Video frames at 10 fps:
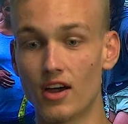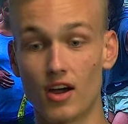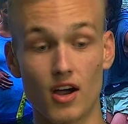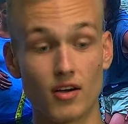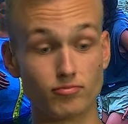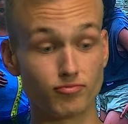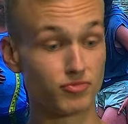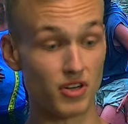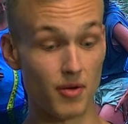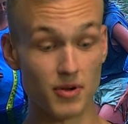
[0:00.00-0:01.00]
ähm,
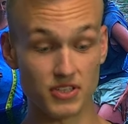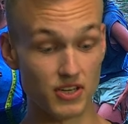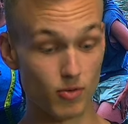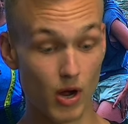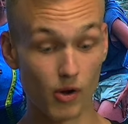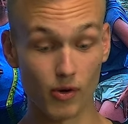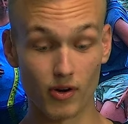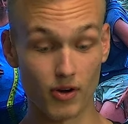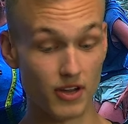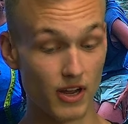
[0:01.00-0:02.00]
dann haben wir gesehen,
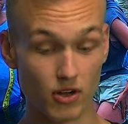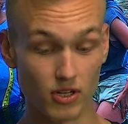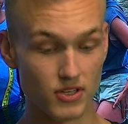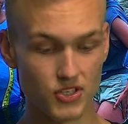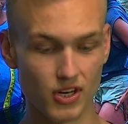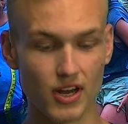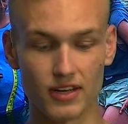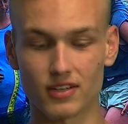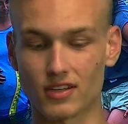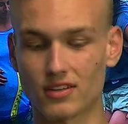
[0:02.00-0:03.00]
wow, okay, Gott ist da
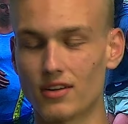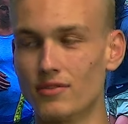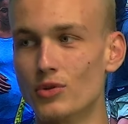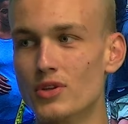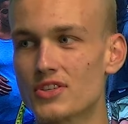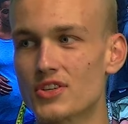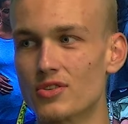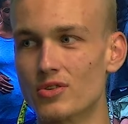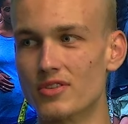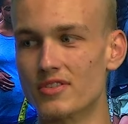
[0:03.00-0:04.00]
echt gerade dran, ein Wunder zu
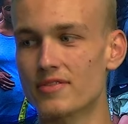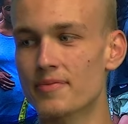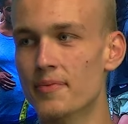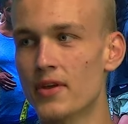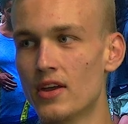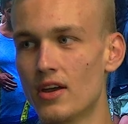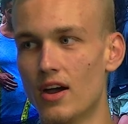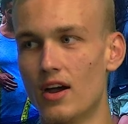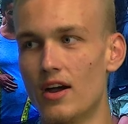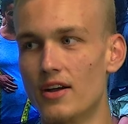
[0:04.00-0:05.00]
tun. Und
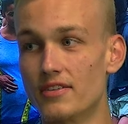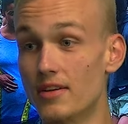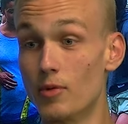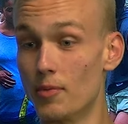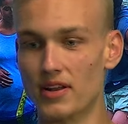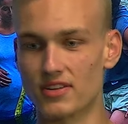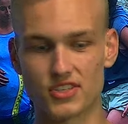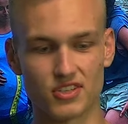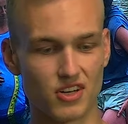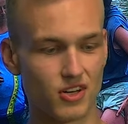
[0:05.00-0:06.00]
äh, in dem Moment
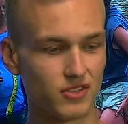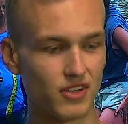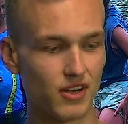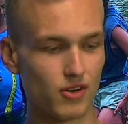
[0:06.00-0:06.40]
ist dann auch der